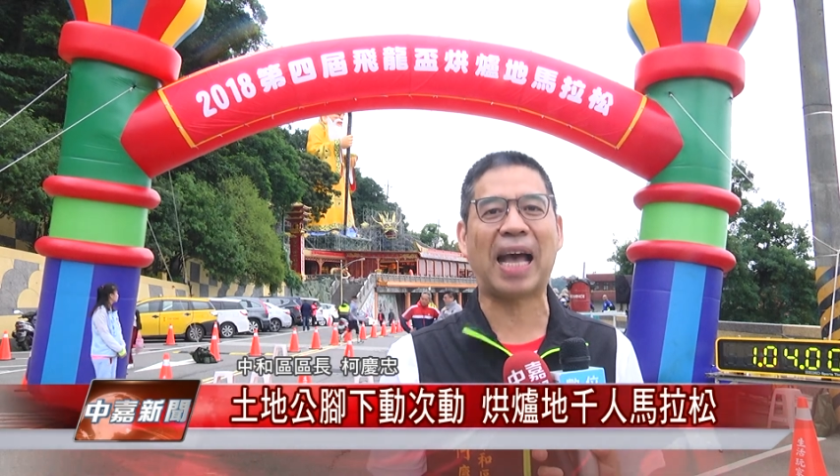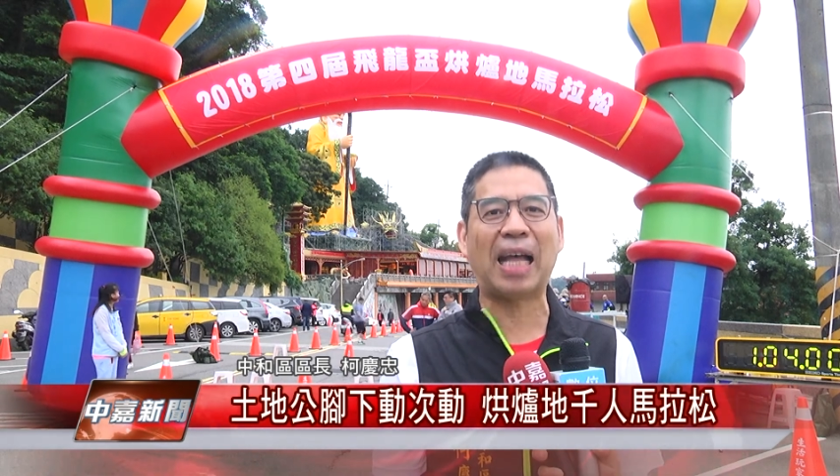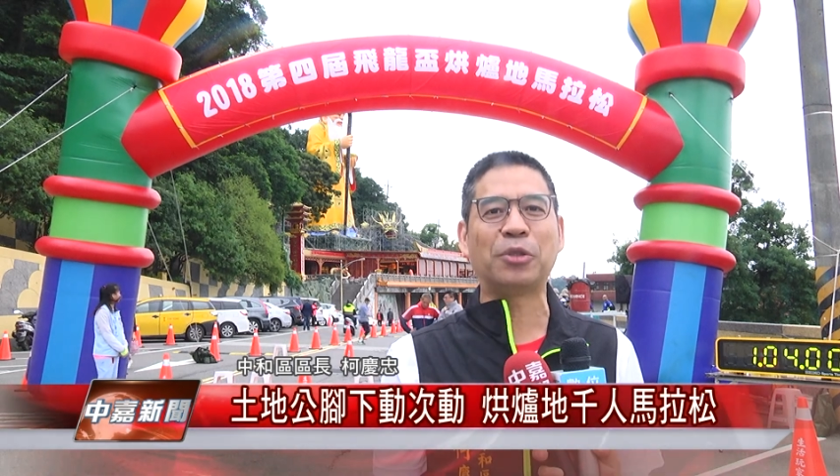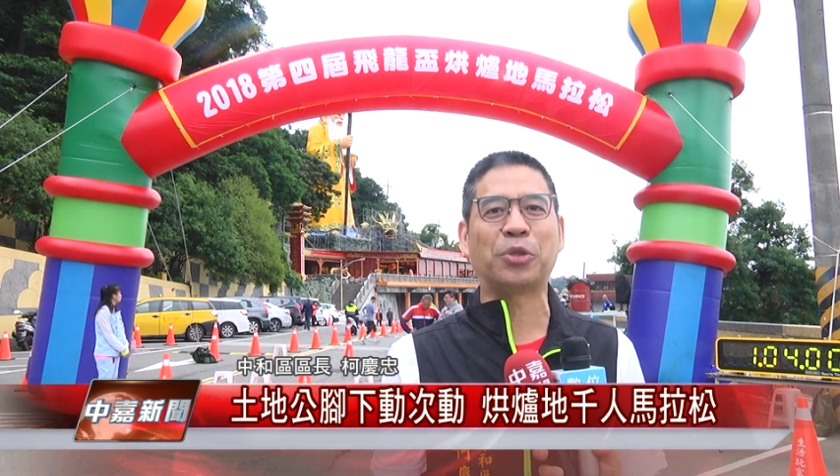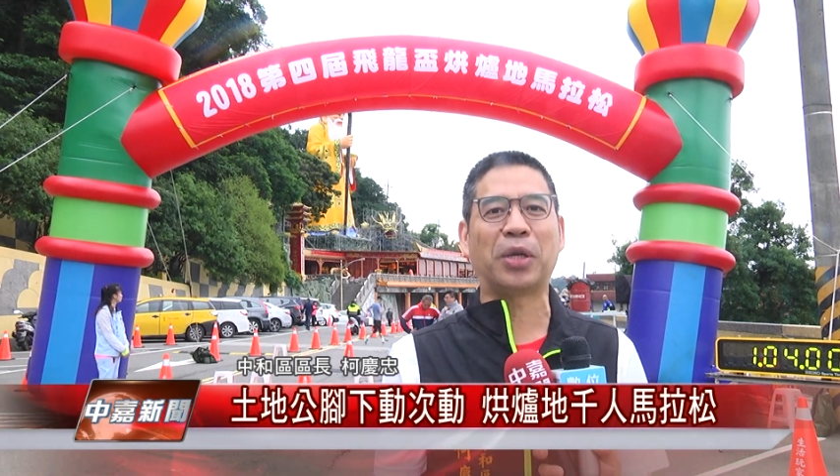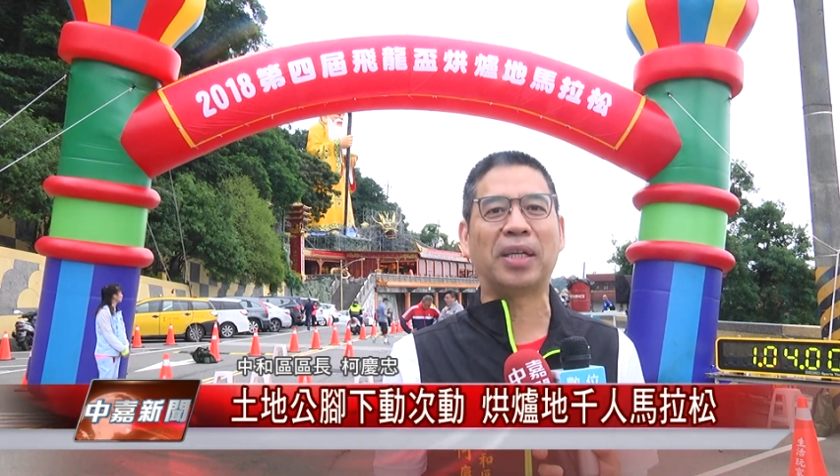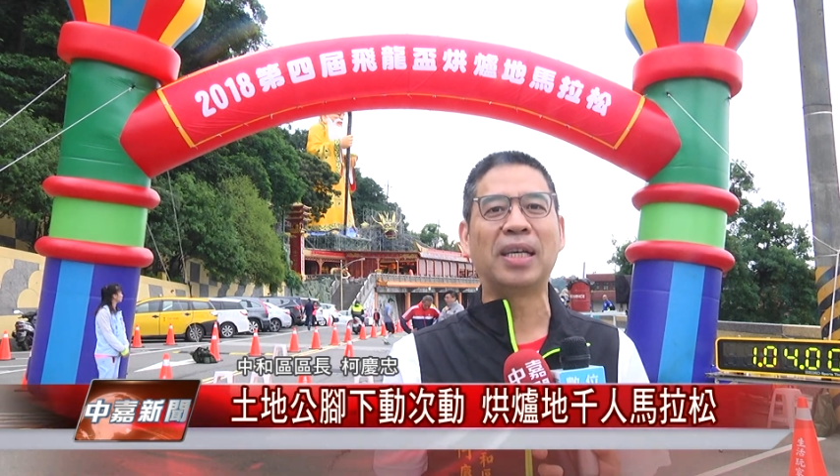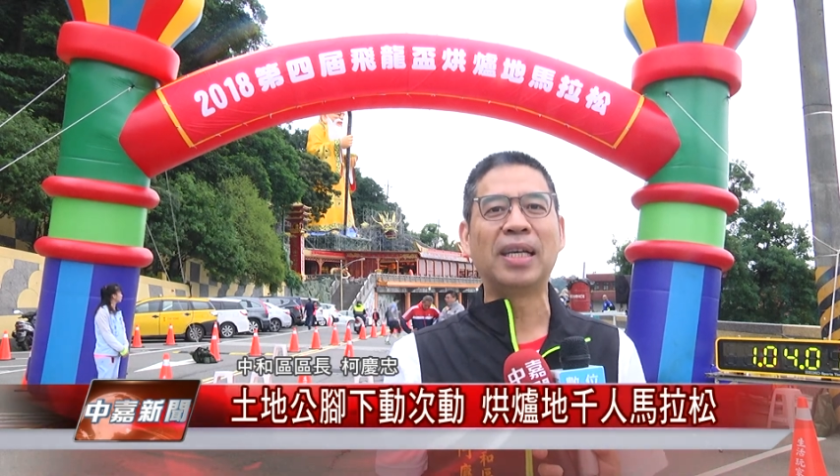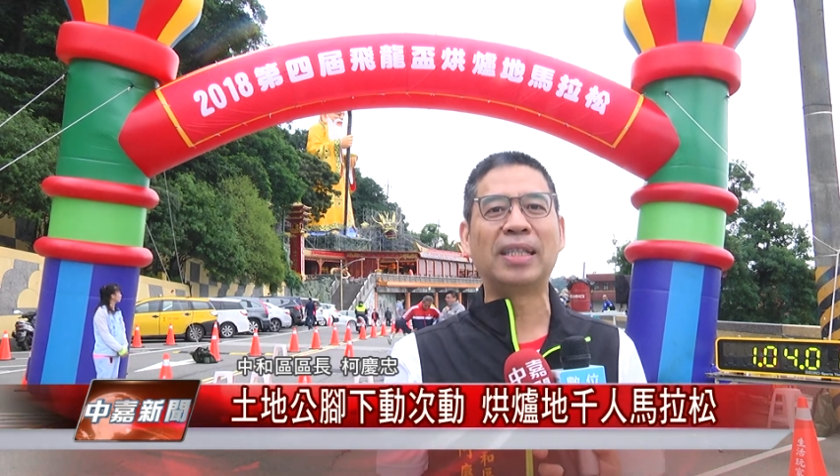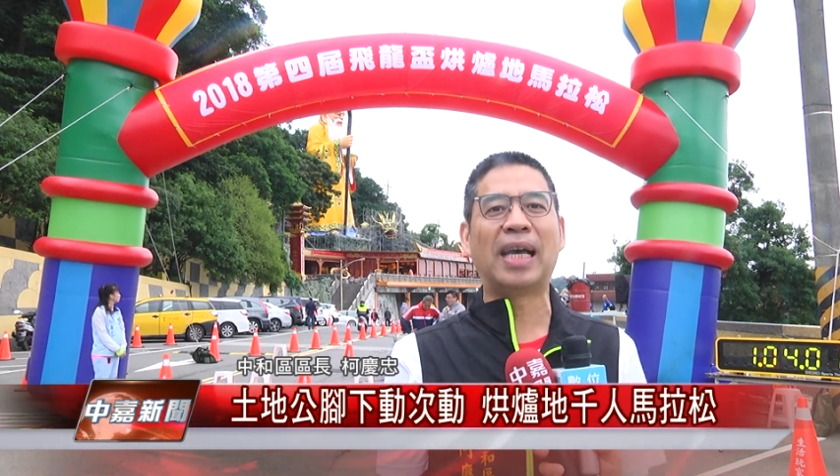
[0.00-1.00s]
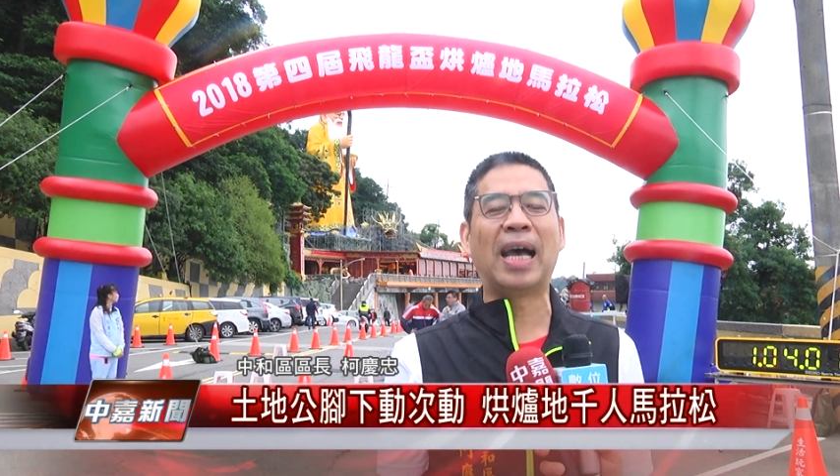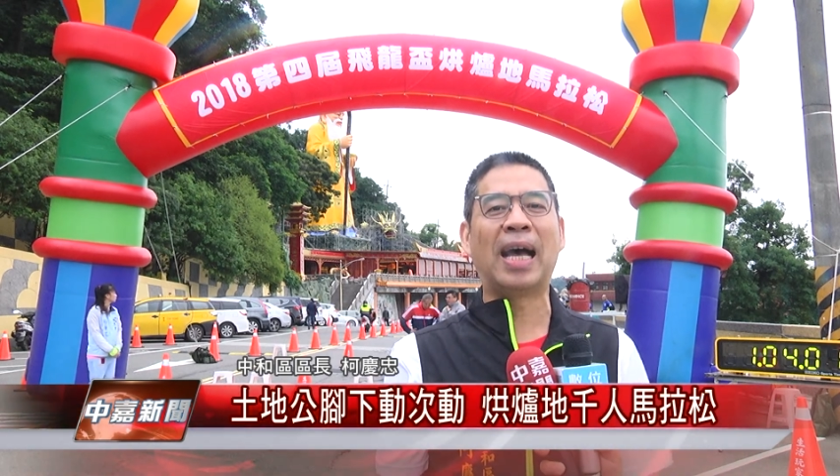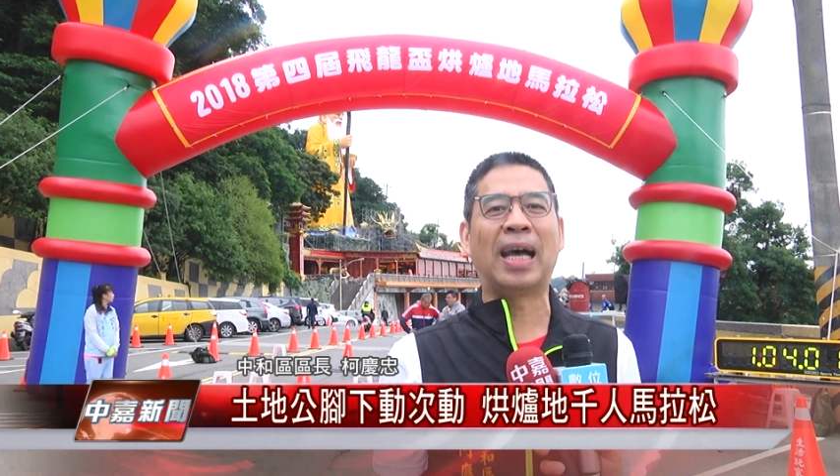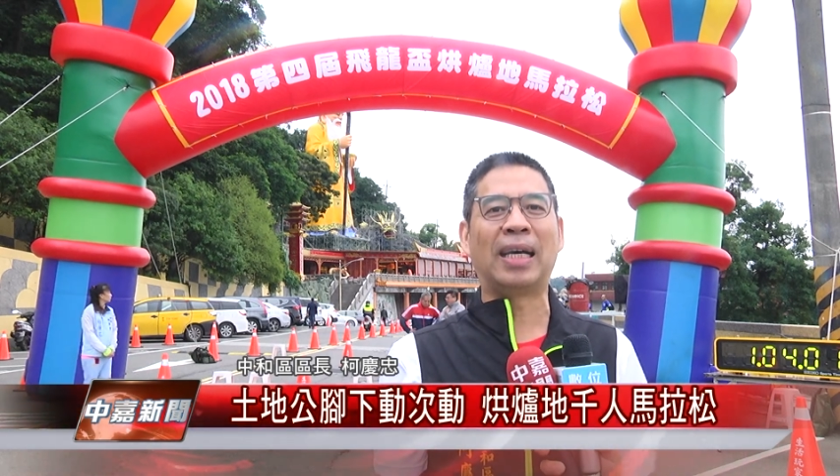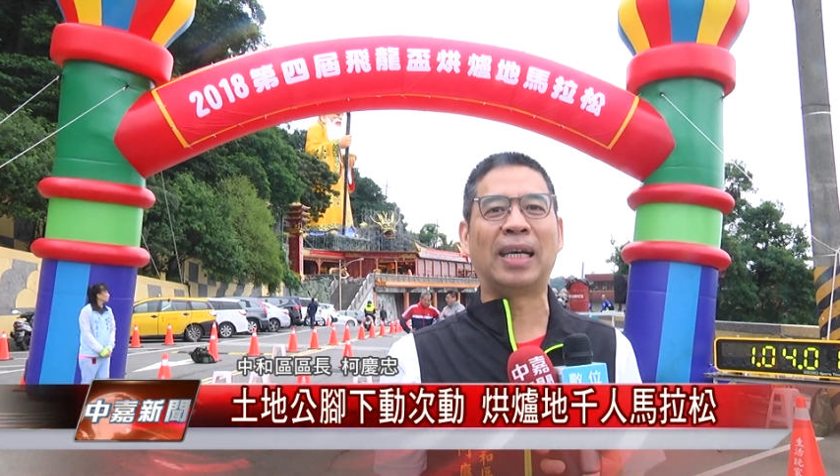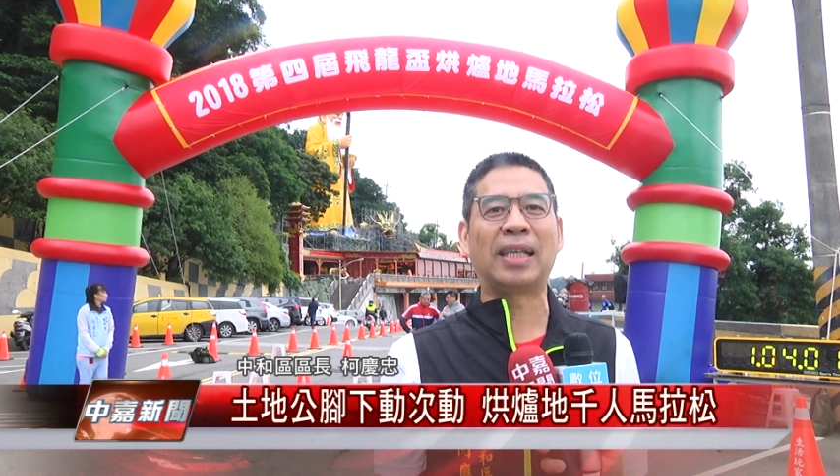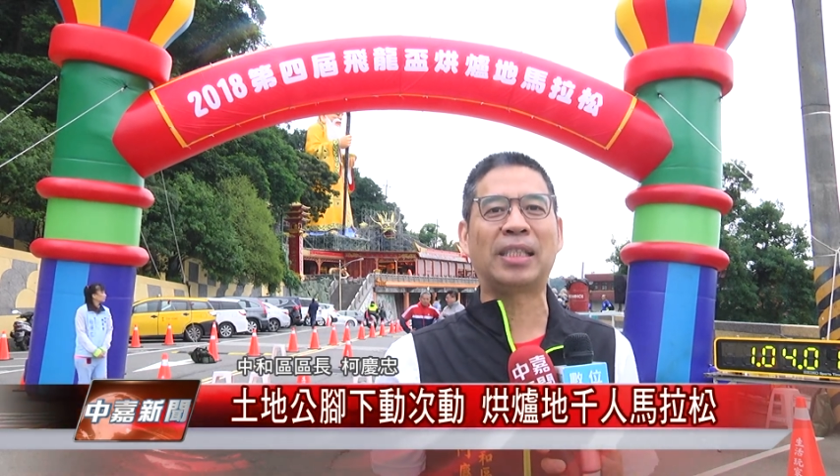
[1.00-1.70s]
的安全，那呃，